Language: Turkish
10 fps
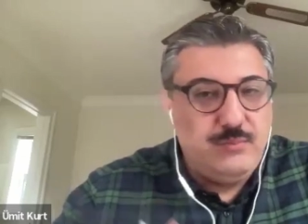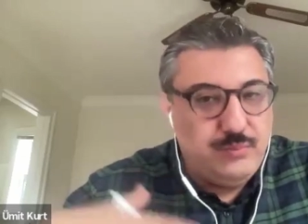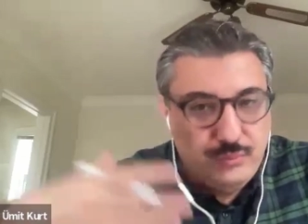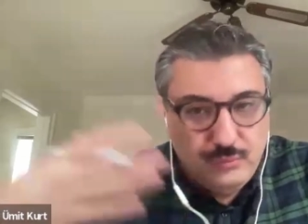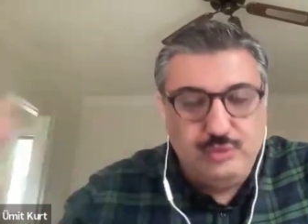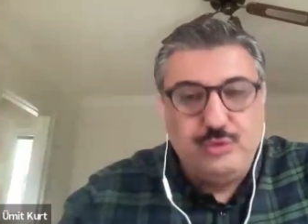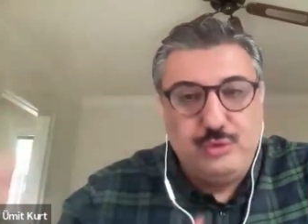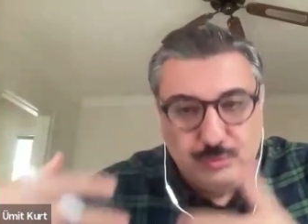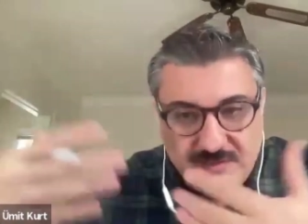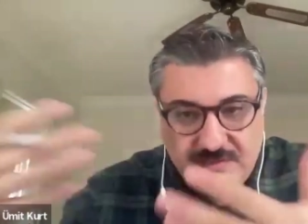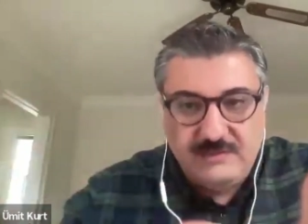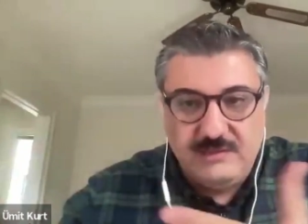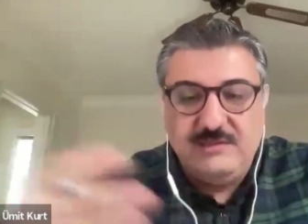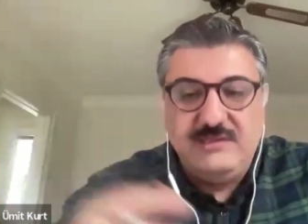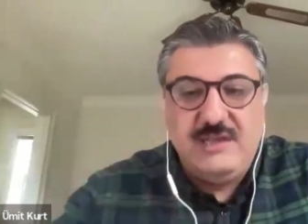bu
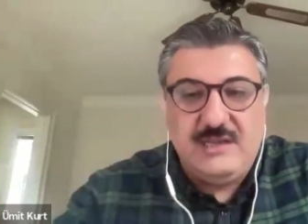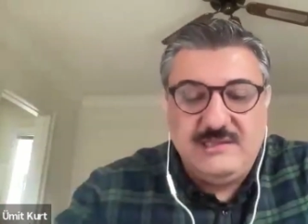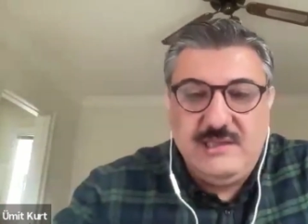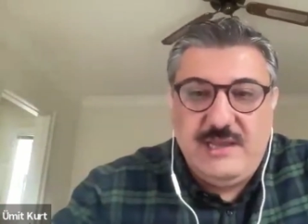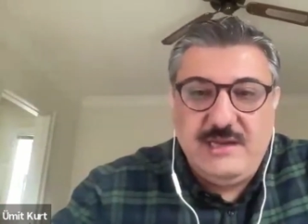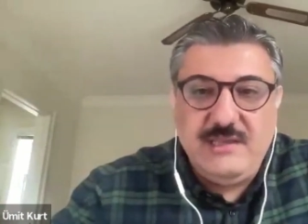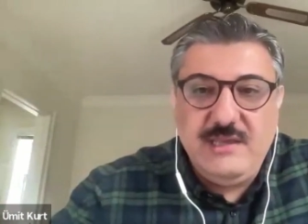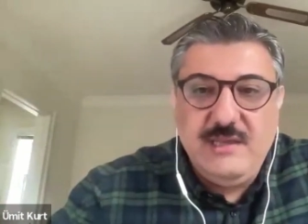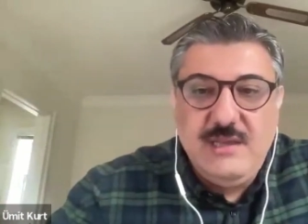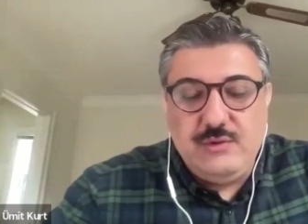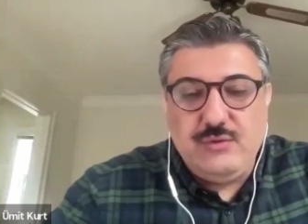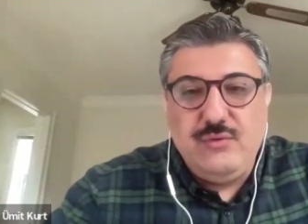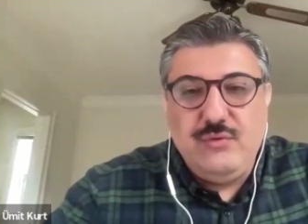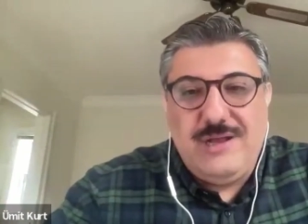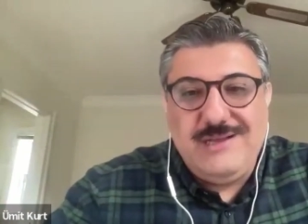sunulması siyasi erke
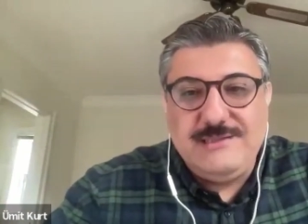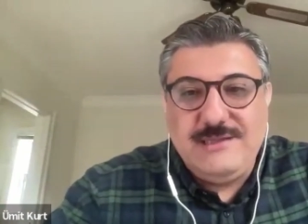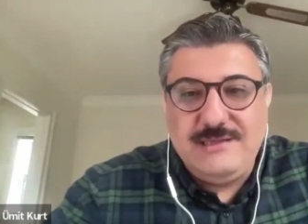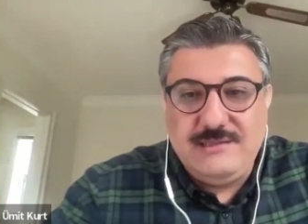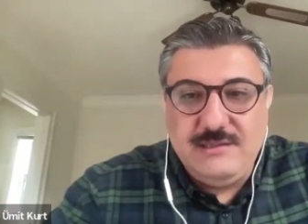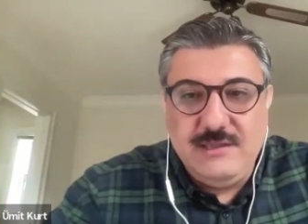çok hassas,